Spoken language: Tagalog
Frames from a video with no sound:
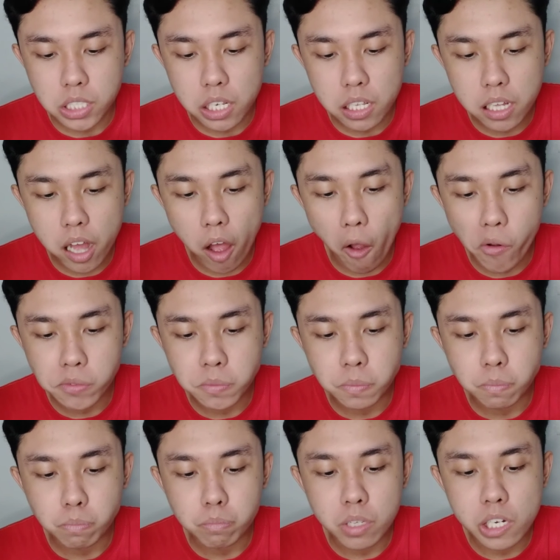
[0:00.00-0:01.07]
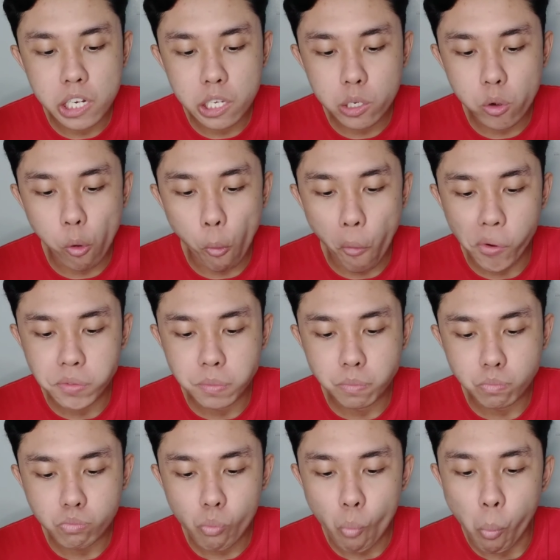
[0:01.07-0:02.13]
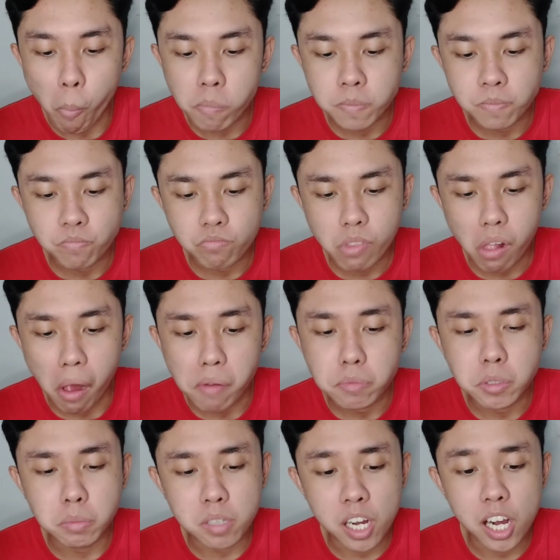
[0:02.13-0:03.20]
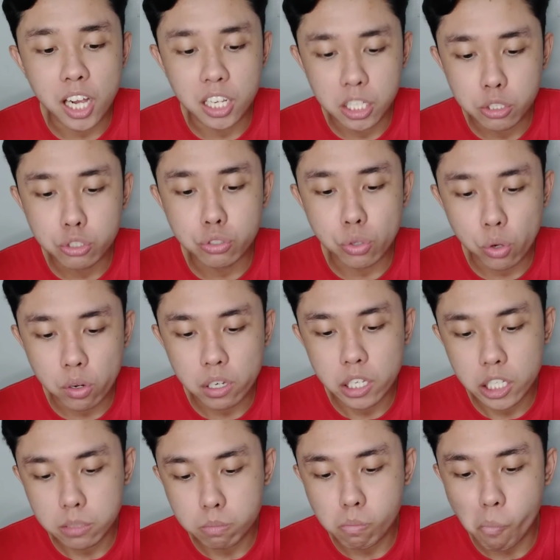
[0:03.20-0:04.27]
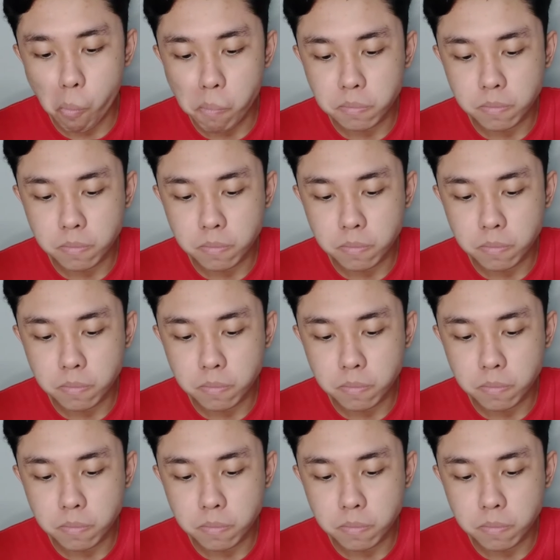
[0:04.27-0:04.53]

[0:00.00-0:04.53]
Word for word: talagang feeling ko mamahalin yung chocolate.